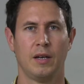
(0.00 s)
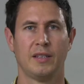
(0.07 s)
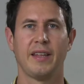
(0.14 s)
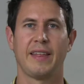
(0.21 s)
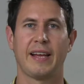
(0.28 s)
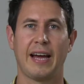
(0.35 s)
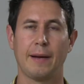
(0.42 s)

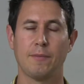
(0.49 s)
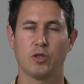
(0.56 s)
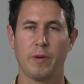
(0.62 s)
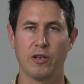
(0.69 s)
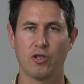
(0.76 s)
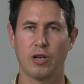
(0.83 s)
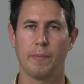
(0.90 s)
Dedicaremos
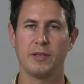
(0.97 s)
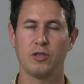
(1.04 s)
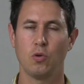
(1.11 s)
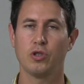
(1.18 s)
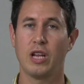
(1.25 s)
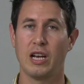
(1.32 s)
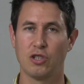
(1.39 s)
varios
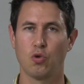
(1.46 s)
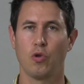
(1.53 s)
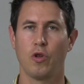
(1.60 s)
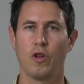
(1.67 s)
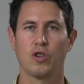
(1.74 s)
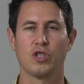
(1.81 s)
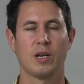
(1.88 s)
capítulos al
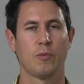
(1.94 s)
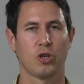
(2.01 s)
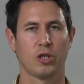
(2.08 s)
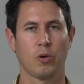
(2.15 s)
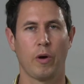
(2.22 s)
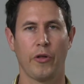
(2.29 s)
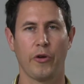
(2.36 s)
estudio de los
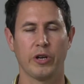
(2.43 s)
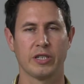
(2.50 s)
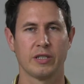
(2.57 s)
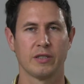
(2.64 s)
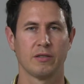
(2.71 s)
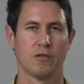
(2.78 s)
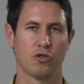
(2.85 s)

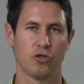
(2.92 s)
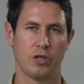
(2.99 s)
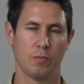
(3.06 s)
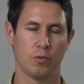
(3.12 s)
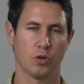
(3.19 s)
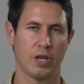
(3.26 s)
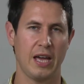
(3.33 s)
amortiguadores, los
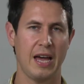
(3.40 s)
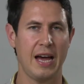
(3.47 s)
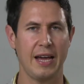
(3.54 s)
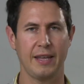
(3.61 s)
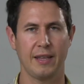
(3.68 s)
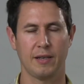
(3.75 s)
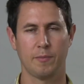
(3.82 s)
tipos que
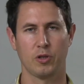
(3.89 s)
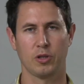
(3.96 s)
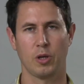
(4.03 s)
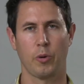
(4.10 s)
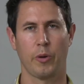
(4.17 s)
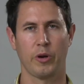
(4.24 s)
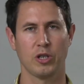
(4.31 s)
hay, de
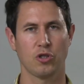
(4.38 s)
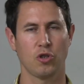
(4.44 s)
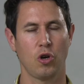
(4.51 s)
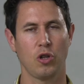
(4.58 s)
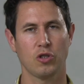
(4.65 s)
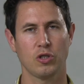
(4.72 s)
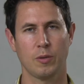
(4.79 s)
amortiguadores
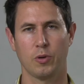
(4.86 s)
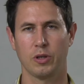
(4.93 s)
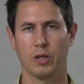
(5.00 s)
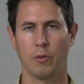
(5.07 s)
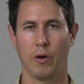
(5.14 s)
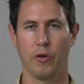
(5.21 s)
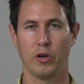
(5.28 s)
sólidos,
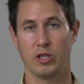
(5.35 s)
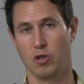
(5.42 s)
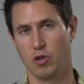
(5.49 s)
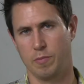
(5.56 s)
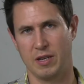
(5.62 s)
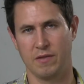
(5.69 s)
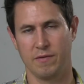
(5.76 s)
amortiguadores
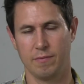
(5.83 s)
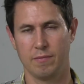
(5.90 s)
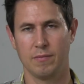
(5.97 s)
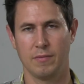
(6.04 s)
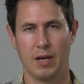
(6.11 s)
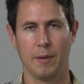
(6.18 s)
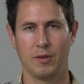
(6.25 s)
los más
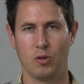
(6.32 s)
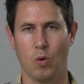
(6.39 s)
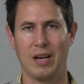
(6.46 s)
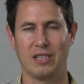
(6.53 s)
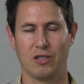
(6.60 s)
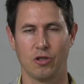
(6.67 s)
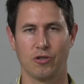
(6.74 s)

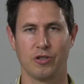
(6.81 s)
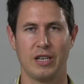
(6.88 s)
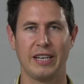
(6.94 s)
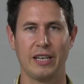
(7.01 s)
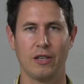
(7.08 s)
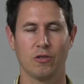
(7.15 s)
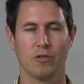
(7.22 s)
habituales, los
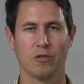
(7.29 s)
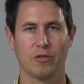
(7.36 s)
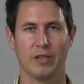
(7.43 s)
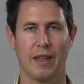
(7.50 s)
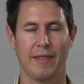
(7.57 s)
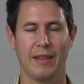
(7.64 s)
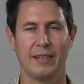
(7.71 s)
líquidos,
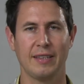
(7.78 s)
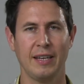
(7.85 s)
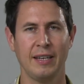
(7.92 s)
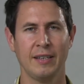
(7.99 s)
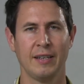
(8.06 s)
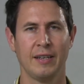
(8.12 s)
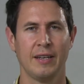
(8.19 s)
los de
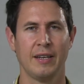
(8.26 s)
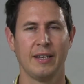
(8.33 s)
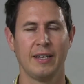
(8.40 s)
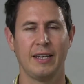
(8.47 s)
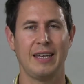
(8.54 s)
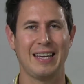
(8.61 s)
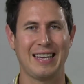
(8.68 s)
aceite,
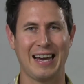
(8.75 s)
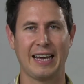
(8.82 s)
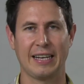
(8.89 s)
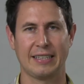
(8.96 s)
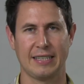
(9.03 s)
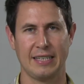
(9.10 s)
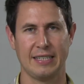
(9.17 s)
y qué
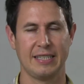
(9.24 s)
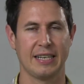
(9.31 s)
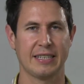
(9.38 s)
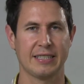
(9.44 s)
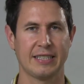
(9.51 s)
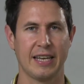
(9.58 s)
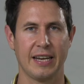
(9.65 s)

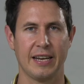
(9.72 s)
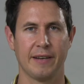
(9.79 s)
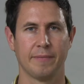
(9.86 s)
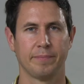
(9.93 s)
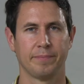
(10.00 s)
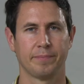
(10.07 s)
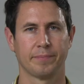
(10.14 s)
características tienen.
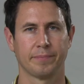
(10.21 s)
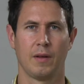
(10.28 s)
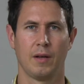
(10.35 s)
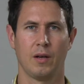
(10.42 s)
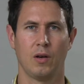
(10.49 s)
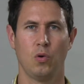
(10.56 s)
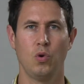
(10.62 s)

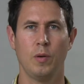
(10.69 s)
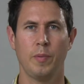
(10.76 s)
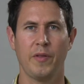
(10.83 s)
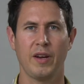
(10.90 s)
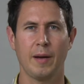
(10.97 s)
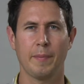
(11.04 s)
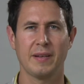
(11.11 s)
Uno
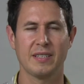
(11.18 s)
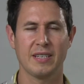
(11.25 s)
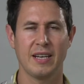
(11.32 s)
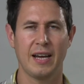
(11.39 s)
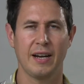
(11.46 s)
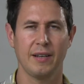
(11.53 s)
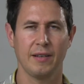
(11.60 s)
podría
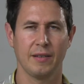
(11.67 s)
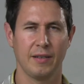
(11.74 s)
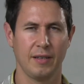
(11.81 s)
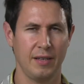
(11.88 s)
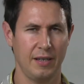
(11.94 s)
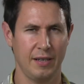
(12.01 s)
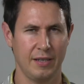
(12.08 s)
pensar,
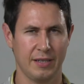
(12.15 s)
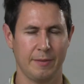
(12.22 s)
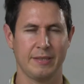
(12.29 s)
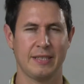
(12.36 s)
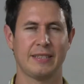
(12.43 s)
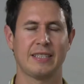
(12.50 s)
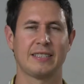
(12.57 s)
y está
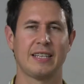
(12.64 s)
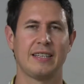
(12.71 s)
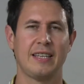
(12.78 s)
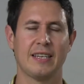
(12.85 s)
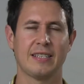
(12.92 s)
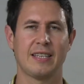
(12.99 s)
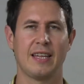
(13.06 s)
bastante
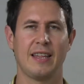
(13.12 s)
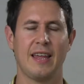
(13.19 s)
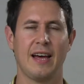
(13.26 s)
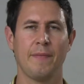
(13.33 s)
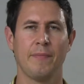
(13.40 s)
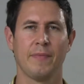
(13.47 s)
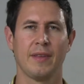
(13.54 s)
extendida esta
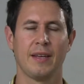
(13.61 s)
idea,